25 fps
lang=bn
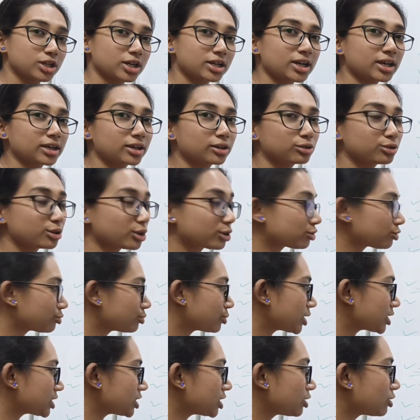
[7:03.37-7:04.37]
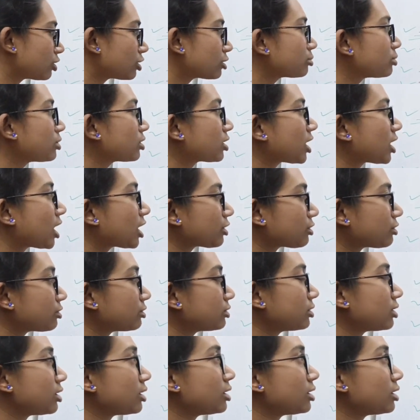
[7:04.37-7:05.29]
সেটা কিন্তু একটু বেশি করব কারণ